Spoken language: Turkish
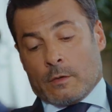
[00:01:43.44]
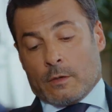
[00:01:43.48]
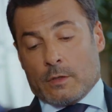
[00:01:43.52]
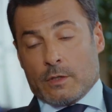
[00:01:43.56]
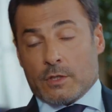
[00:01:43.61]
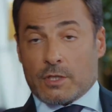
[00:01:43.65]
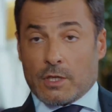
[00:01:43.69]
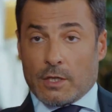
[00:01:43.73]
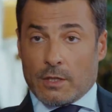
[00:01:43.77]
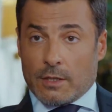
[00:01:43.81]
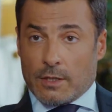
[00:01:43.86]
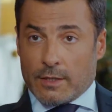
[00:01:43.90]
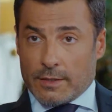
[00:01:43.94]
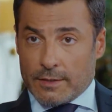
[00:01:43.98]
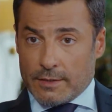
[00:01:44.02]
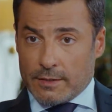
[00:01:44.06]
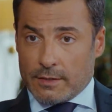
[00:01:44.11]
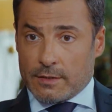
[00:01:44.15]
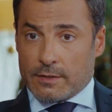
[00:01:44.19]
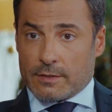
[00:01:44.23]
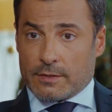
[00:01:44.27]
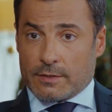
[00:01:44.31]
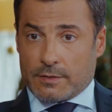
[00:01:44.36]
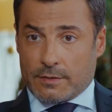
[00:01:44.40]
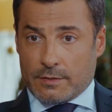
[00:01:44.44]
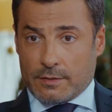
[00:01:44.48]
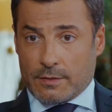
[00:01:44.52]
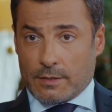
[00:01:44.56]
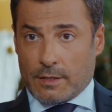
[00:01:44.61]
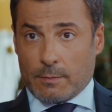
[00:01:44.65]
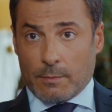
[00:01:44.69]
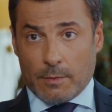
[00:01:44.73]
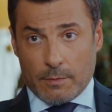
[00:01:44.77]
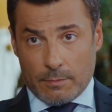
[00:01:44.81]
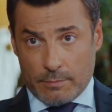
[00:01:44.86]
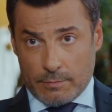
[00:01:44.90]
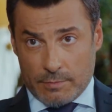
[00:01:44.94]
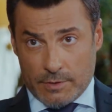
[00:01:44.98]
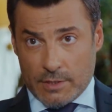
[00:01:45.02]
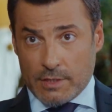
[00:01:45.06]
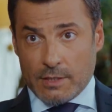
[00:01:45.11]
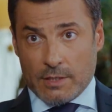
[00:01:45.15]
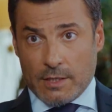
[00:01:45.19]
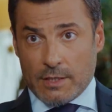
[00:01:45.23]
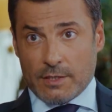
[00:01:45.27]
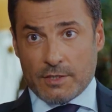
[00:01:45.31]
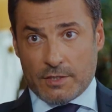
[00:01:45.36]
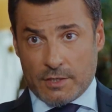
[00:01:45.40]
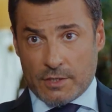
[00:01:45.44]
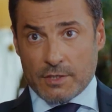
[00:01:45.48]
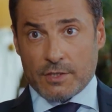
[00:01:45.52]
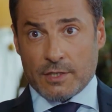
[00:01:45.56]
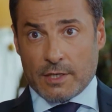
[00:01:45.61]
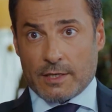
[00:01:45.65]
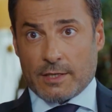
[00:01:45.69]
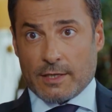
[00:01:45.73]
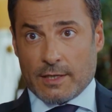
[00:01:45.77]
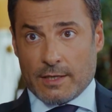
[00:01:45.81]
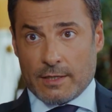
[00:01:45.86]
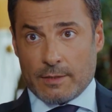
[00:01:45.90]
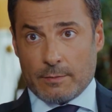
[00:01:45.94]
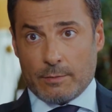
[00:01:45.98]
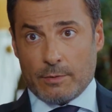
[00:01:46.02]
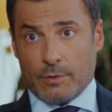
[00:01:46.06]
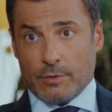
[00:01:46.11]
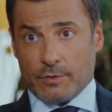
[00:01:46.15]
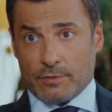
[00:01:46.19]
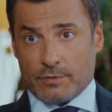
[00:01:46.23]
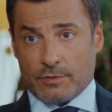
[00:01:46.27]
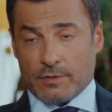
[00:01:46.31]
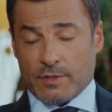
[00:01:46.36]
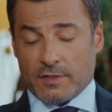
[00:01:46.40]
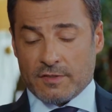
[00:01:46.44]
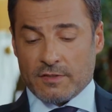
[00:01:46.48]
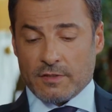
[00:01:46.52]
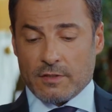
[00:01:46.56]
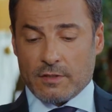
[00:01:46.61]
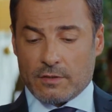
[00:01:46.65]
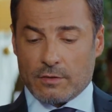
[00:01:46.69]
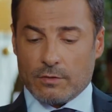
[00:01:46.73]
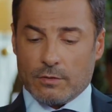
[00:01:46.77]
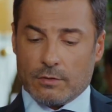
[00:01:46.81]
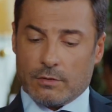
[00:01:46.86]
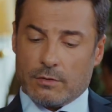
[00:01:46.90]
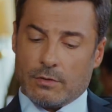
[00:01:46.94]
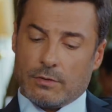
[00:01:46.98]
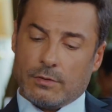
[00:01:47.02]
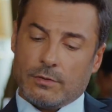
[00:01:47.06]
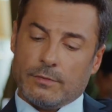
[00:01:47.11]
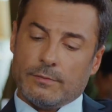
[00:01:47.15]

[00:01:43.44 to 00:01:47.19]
İnşallah Yıldız. Ama bir şeyler çıkacak yani biliyorsun hazırlıklı ol.